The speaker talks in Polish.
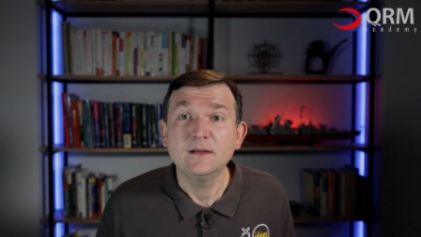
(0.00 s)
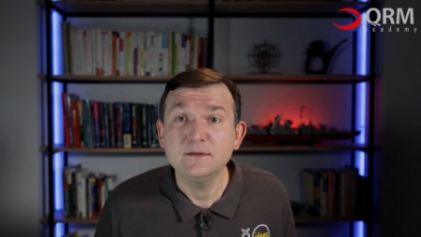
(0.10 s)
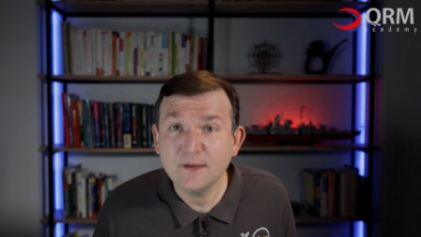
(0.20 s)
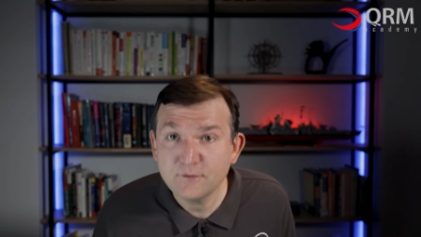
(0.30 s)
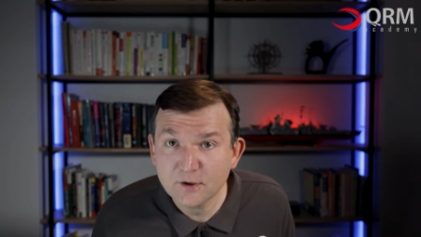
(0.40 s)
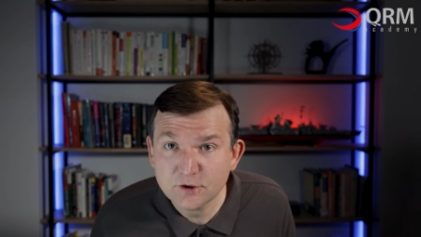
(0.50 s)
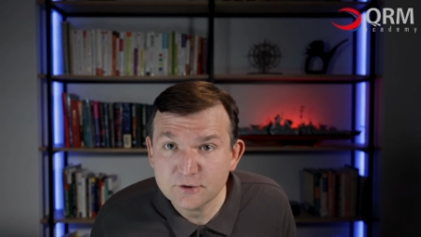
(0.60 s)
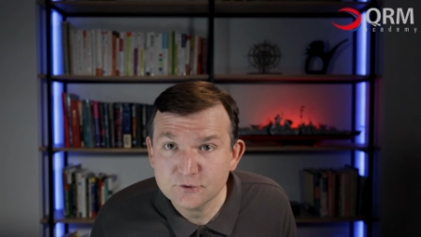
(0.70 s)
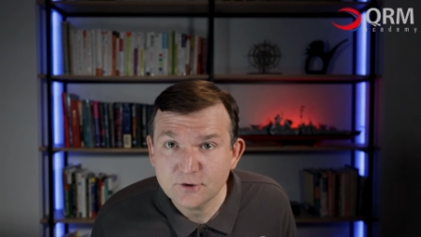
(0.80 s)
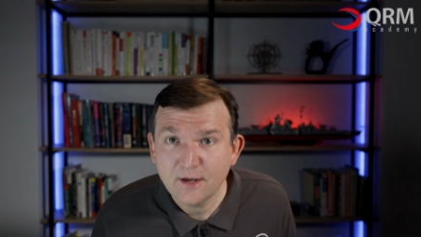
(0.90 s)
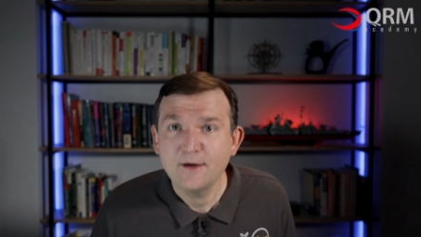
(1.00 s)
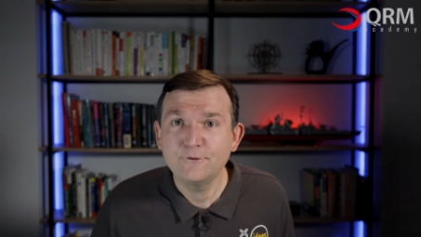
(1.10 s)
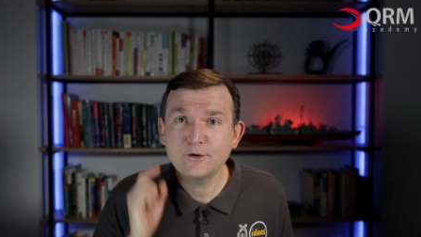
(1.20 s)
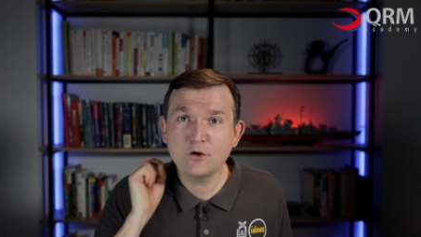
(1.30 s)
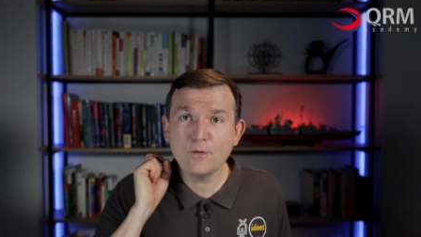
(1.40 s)
Nie wierzysz?
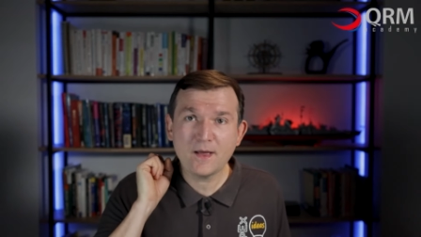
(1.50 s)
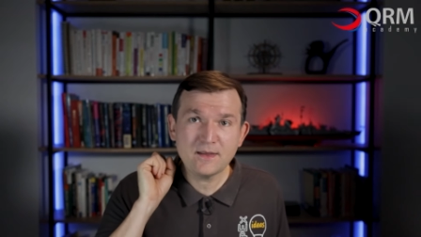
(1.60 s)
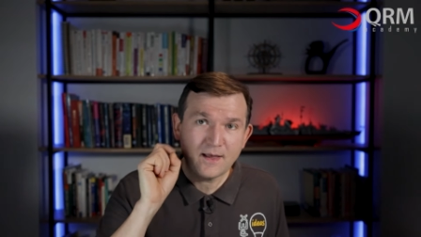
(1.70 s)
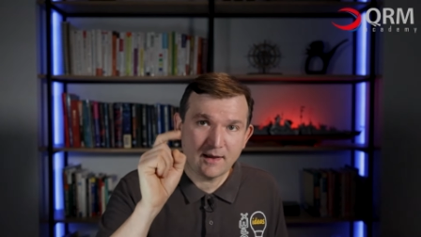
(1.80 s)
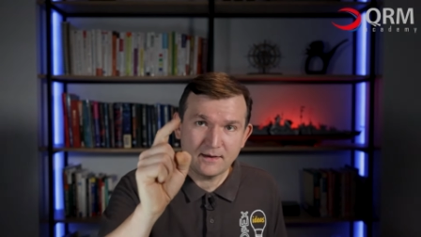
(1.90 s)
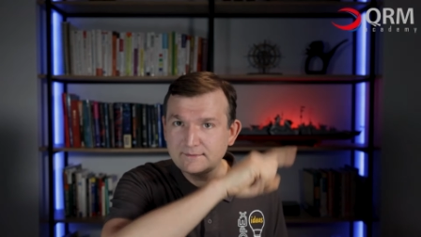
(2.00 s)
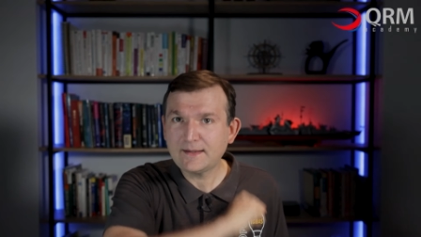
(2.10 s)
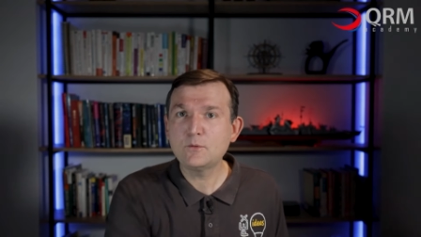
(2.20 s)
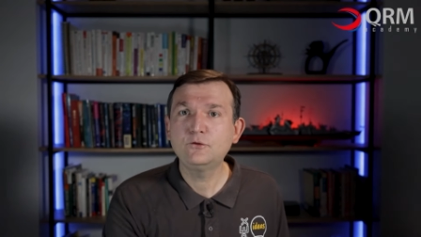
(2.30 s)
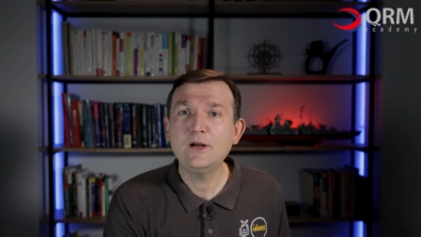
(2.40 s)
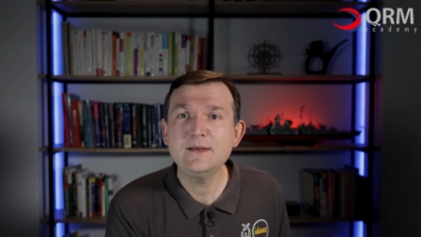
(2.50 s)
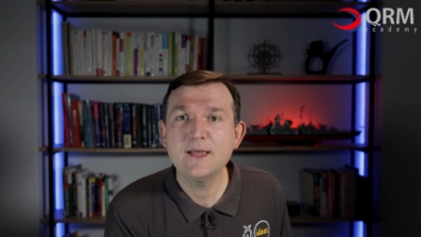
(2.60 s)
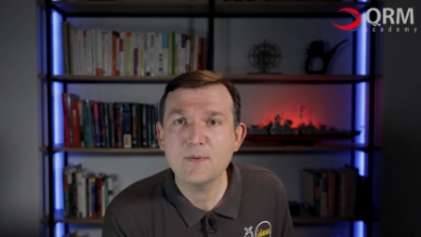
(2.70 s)
Wykonaj samodzielnie